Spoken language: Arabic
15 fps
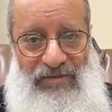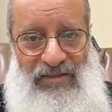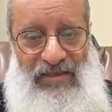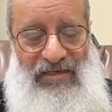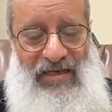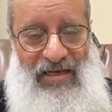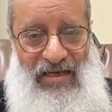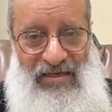ان
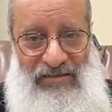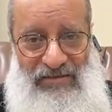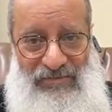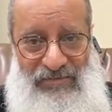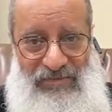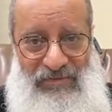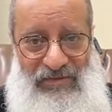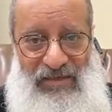انا
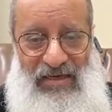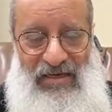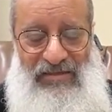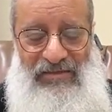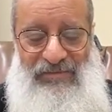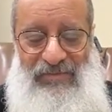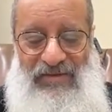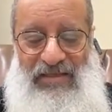اعاتب
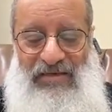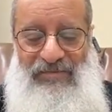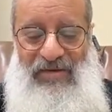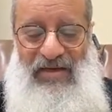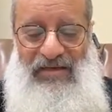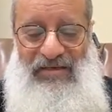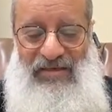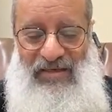يعني بدل
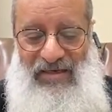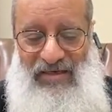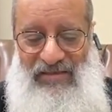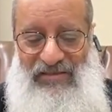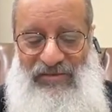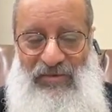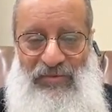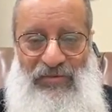ما انا
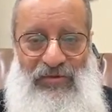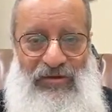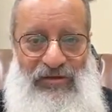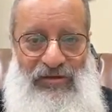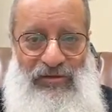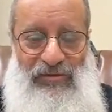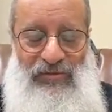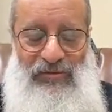اعاتب
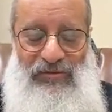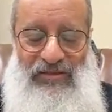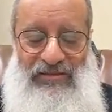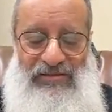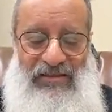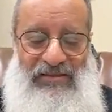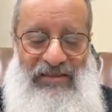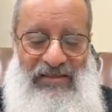وممكن يكون
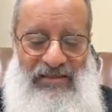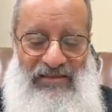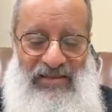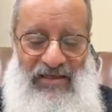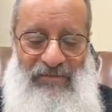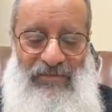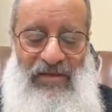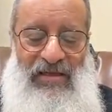نتيجه
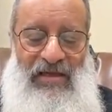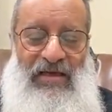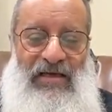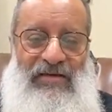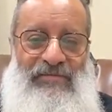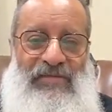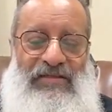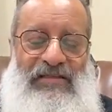العتاب
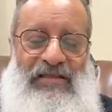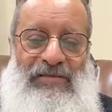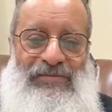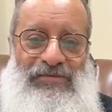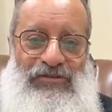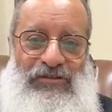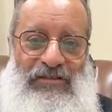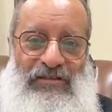ما
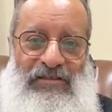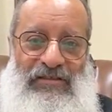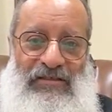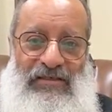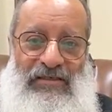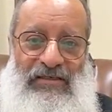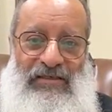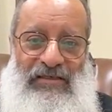تجيبش
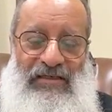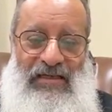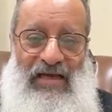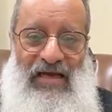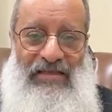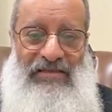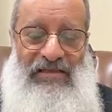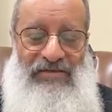آه،
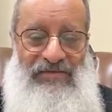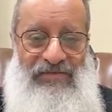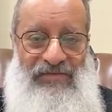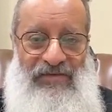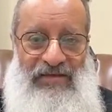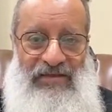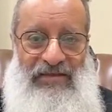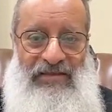
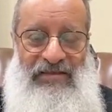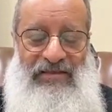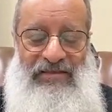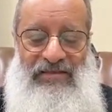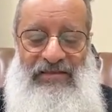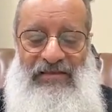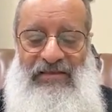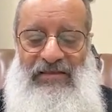الهدف
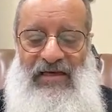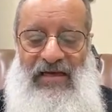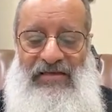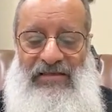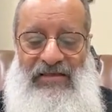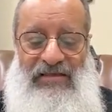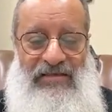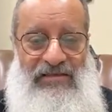اللي
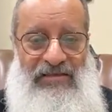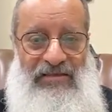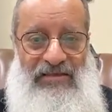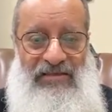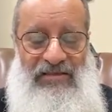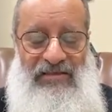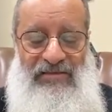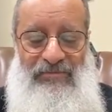انا
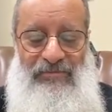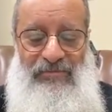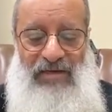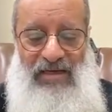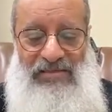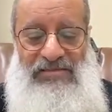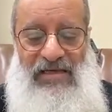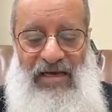آه،
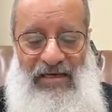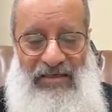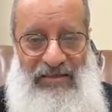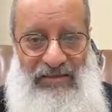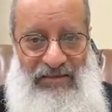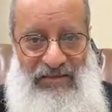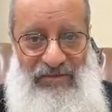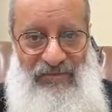باسعى
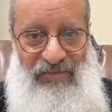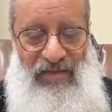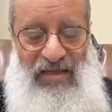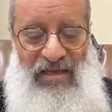اليه